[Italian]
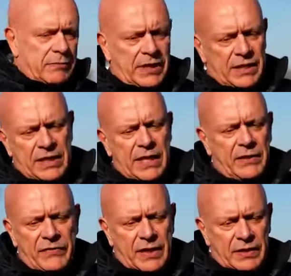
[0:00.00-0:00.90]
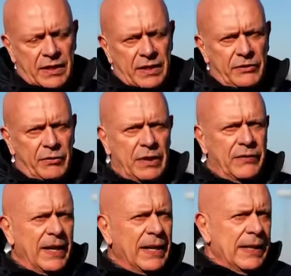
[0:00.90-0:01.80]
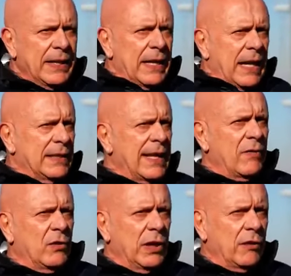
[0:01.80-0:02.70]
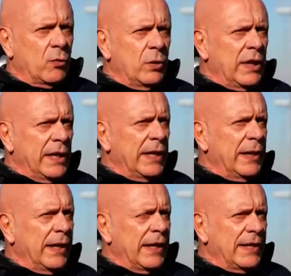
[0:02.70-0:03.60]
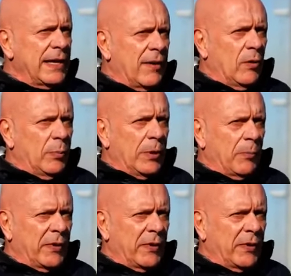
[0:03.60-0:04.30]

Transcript: 30 anni fa, 35 anni fa, andavo nelle scuderie e andavo per